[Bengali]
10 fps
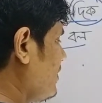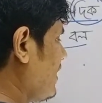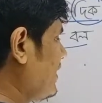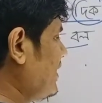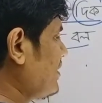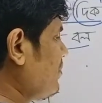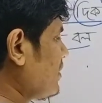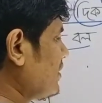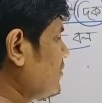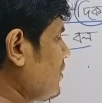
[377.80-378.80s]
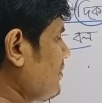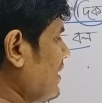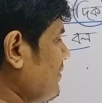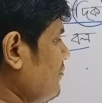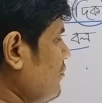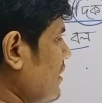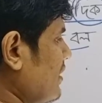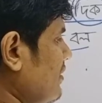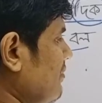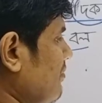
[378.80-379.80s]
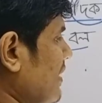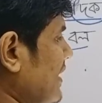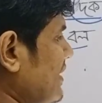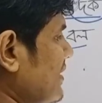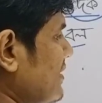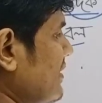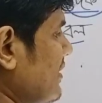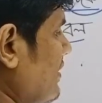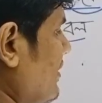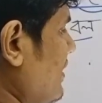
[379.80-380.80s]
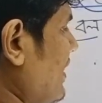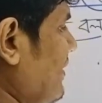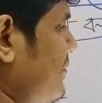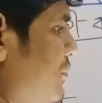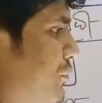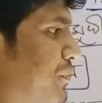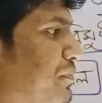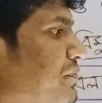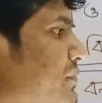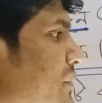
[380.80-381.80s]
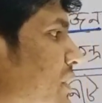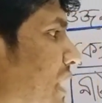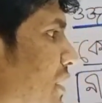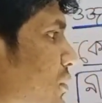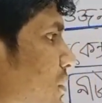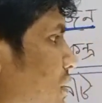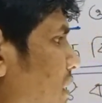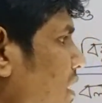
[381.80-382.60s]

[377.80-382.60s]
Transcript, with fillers: তাহলে নিট বল কিন্তু হবে এফ ওয়ান মাইনাস এফ টু কারণ